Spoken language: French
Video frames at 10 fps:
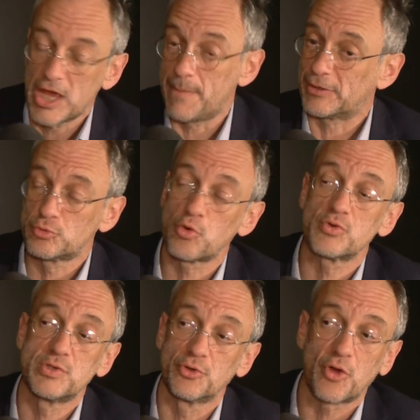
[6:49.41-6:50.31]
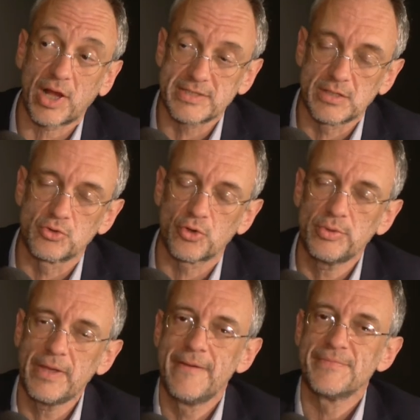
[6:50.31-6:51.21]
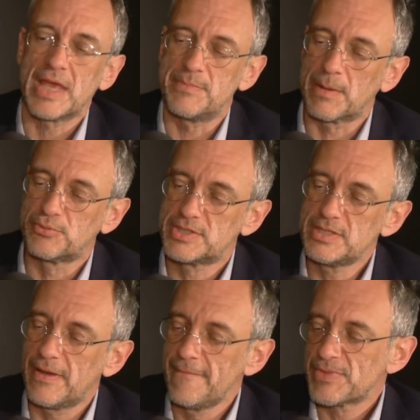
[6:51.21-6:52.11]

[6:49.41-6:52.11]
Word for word: et pas toujours aussi autocratique aujourd'hui, eh bien Poutine,